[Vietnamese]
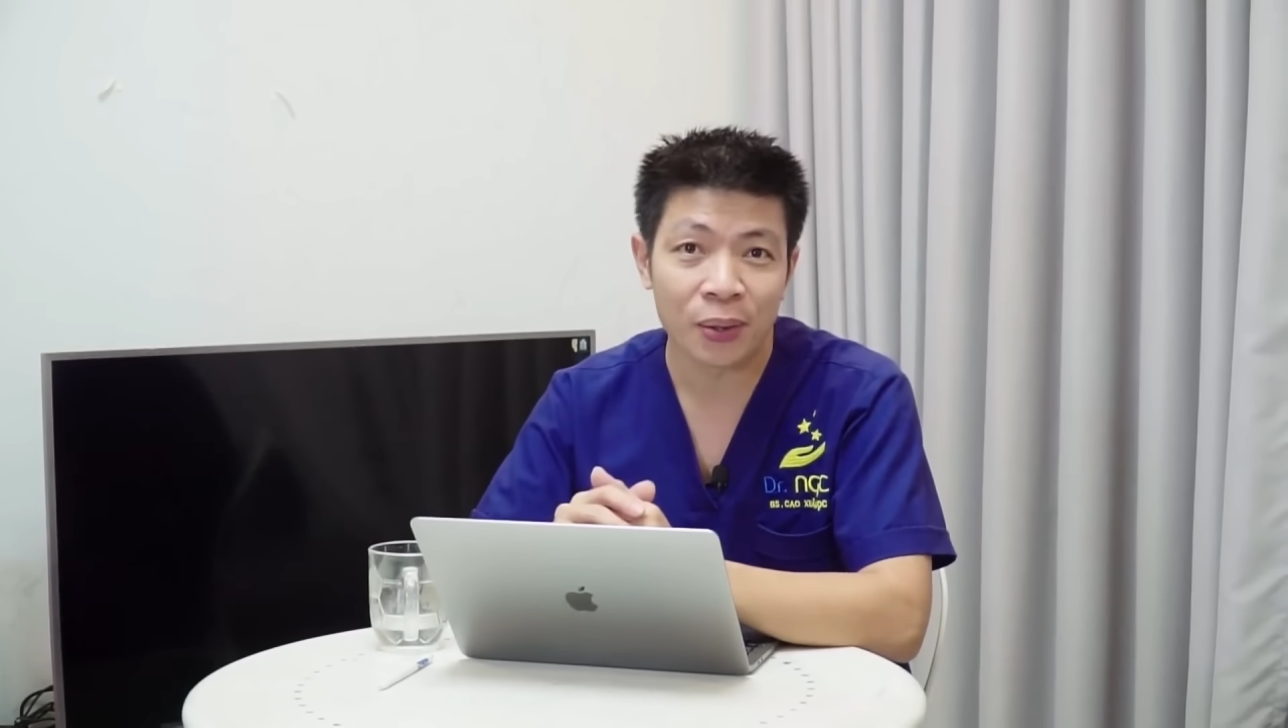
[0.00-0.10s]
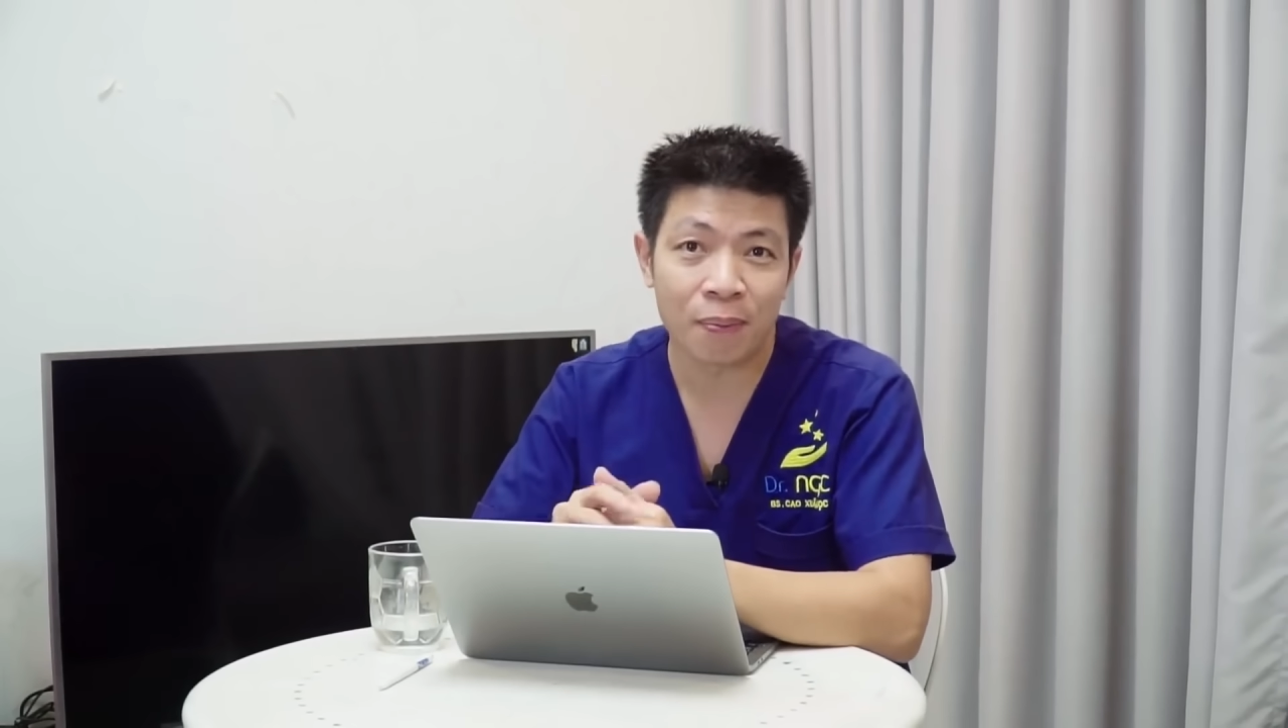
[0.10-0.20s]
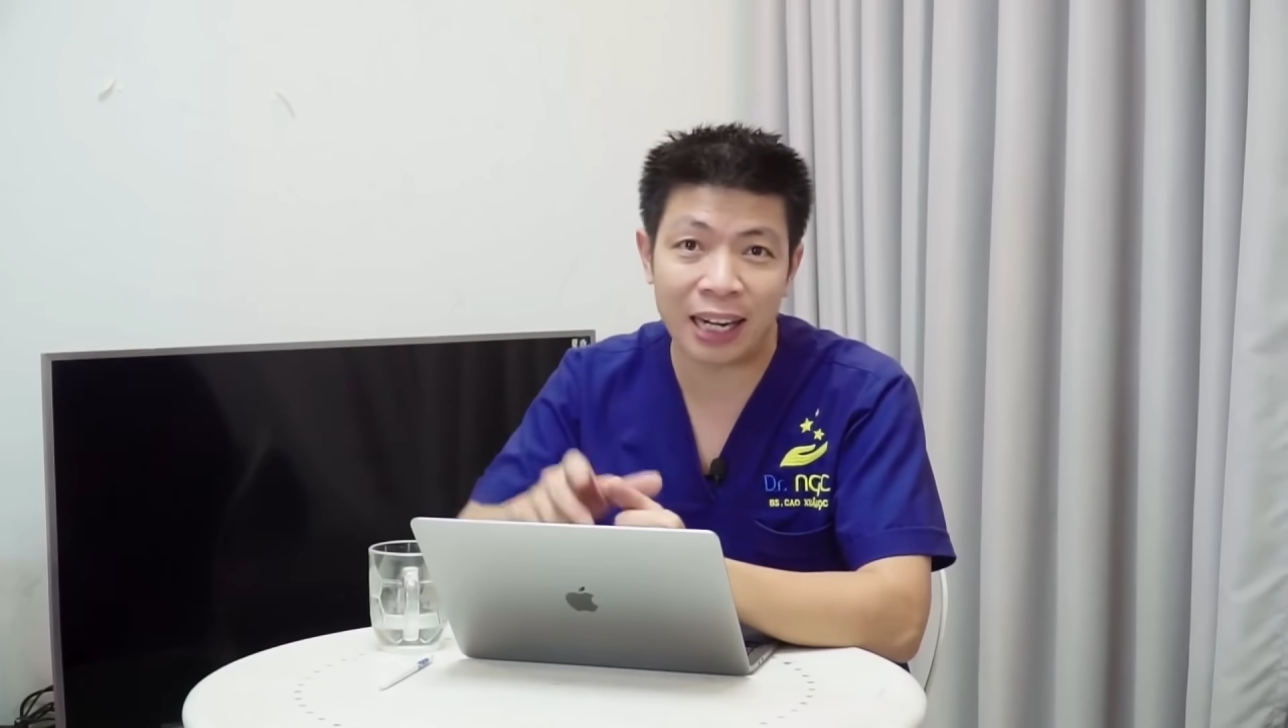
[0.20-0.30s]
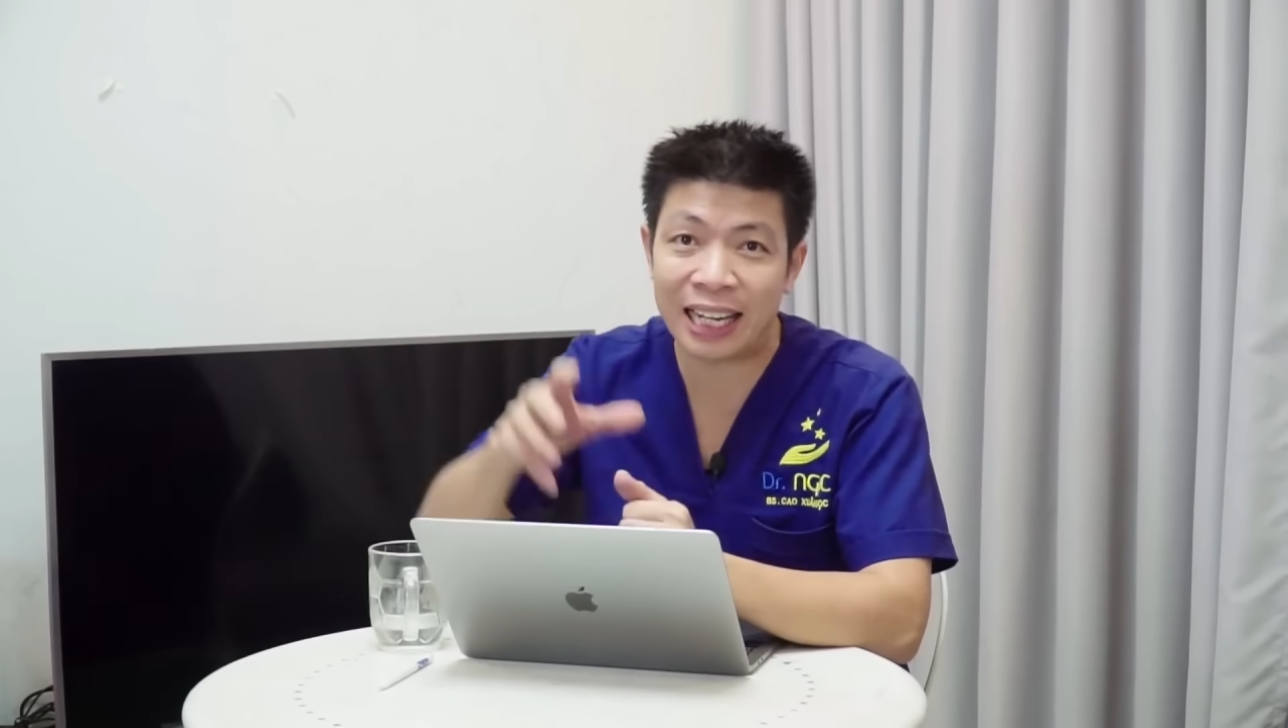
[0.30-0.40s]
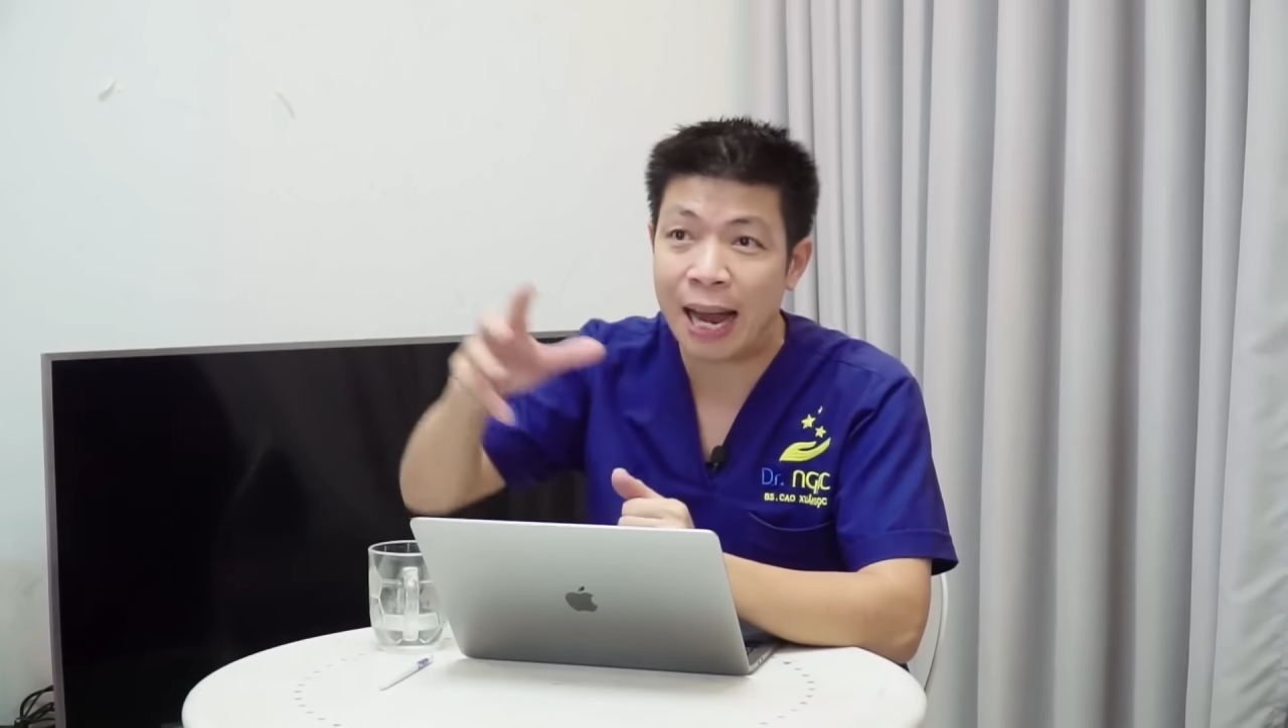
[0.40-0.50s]

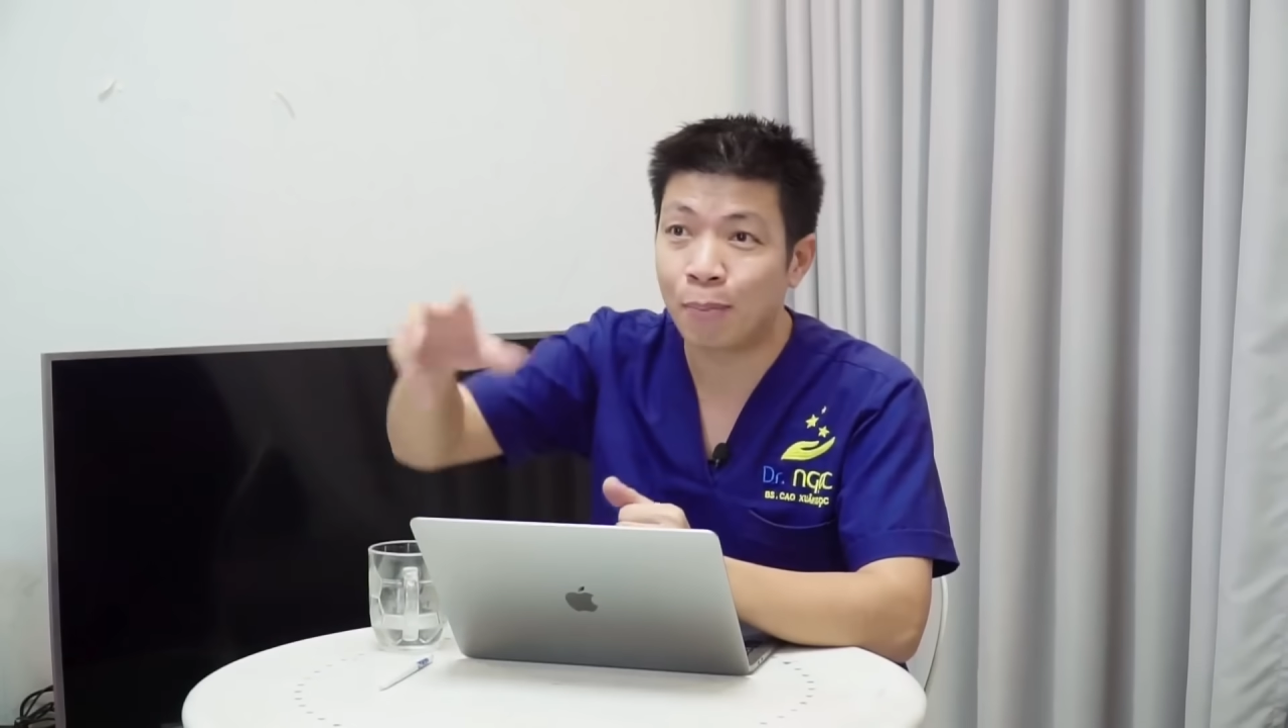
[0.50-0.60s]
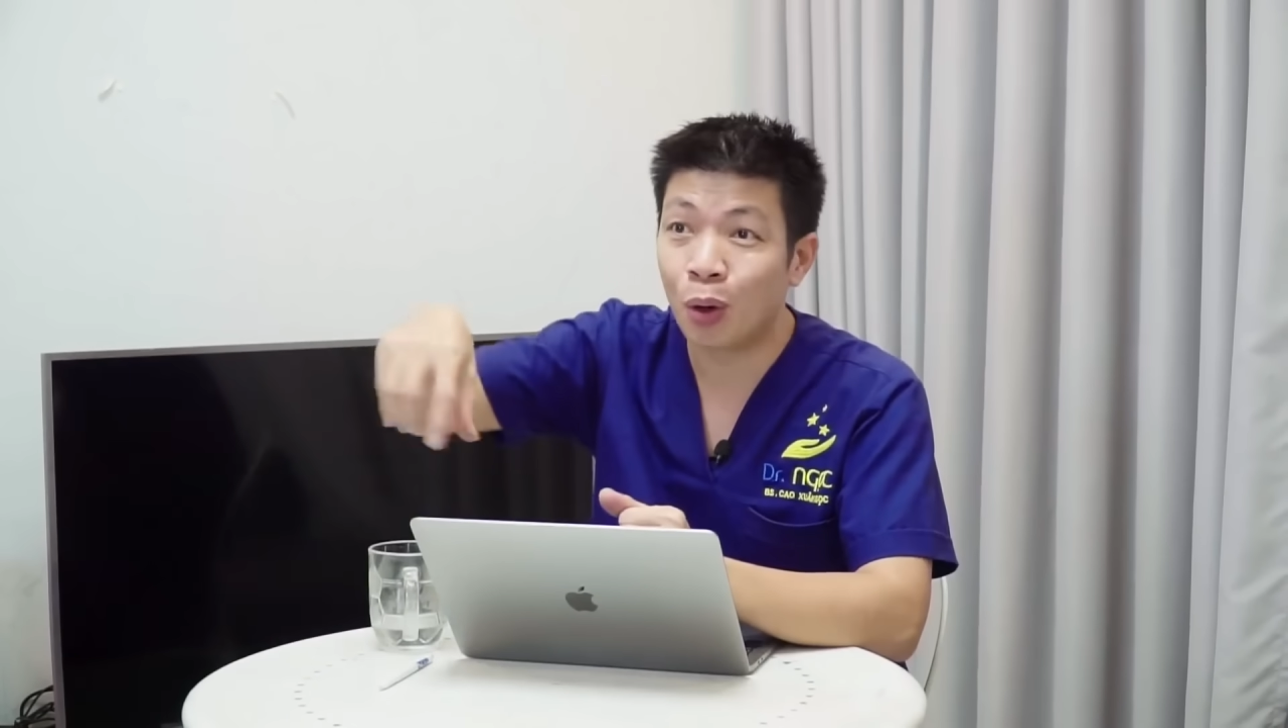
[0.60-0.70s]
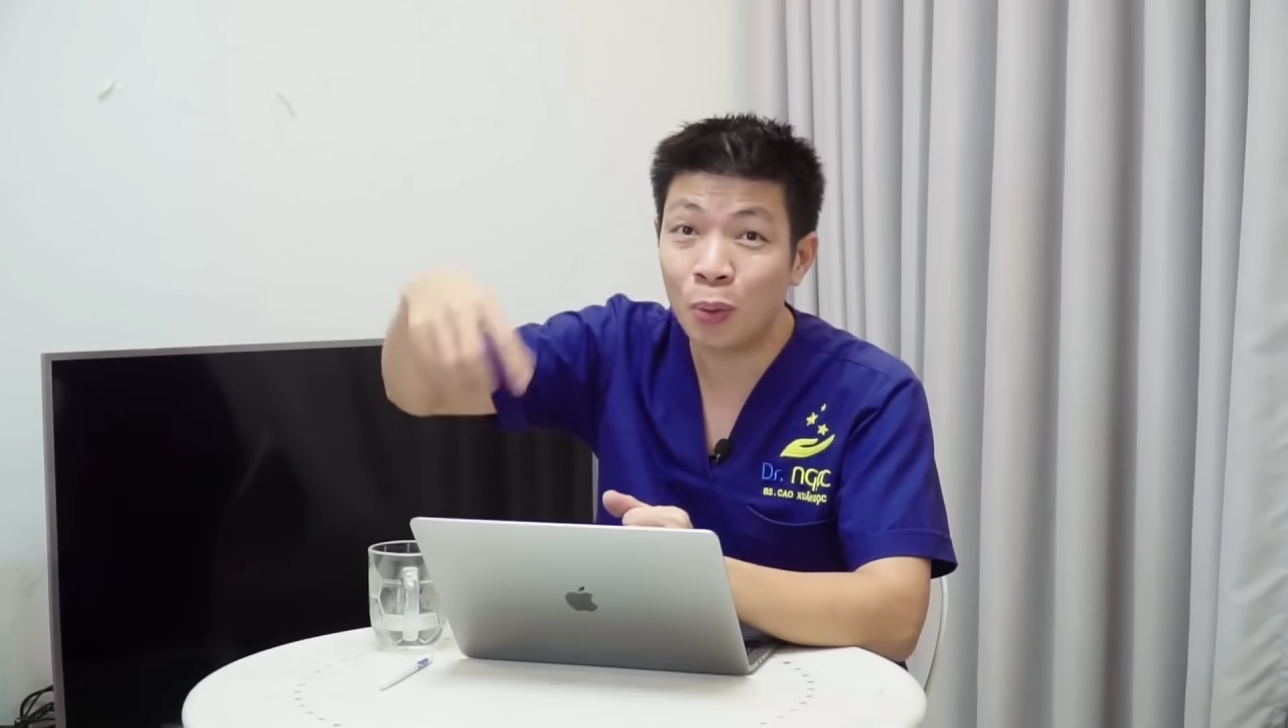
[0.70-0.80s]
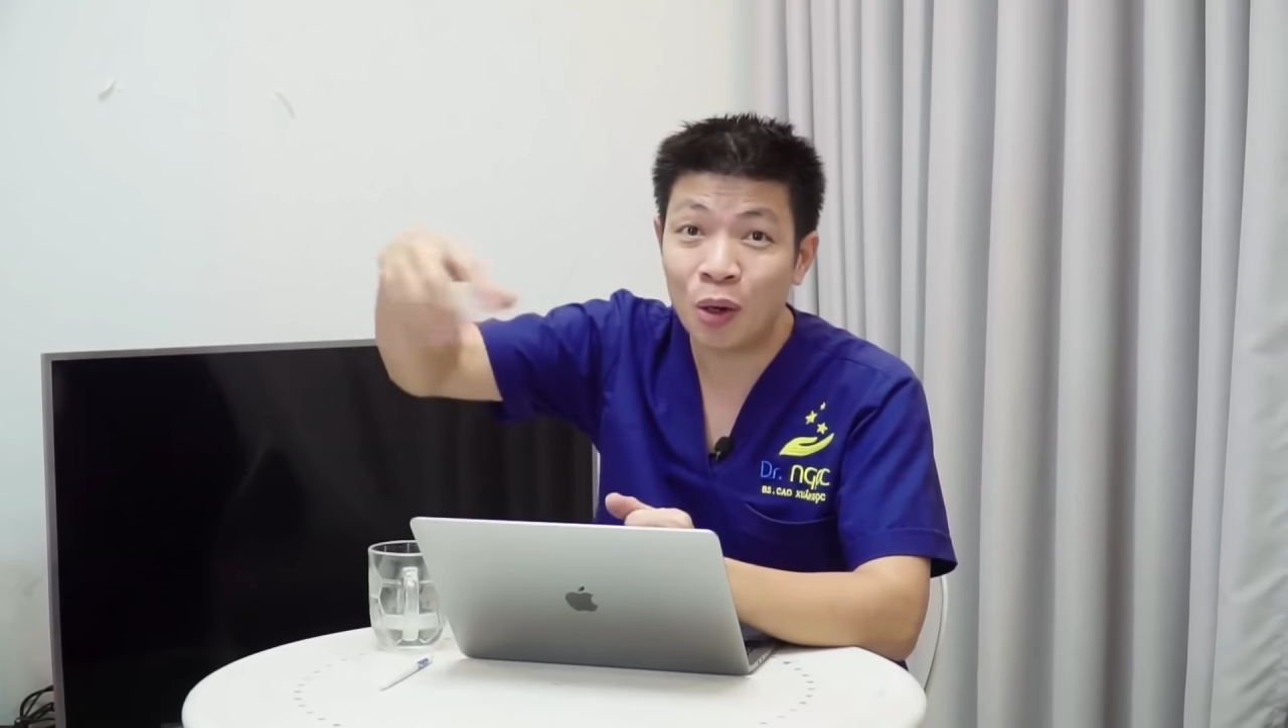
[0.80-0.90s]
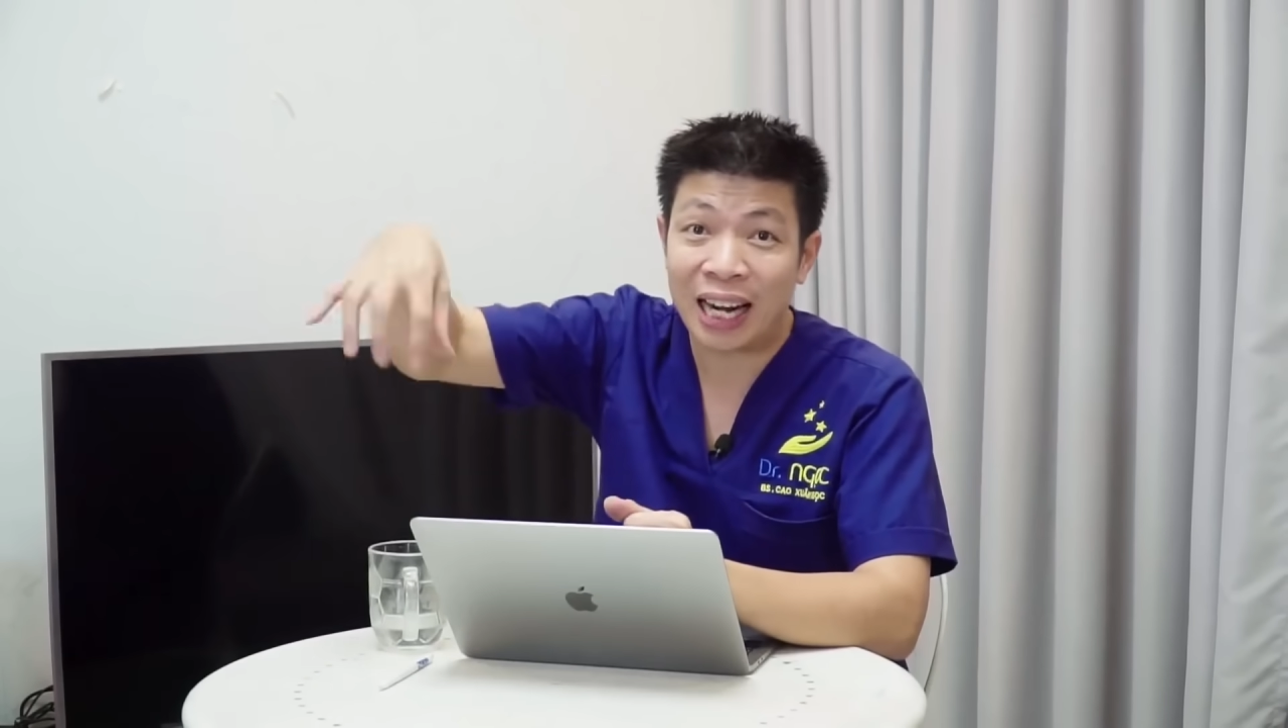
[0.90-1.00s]
mà lại làm mỗi một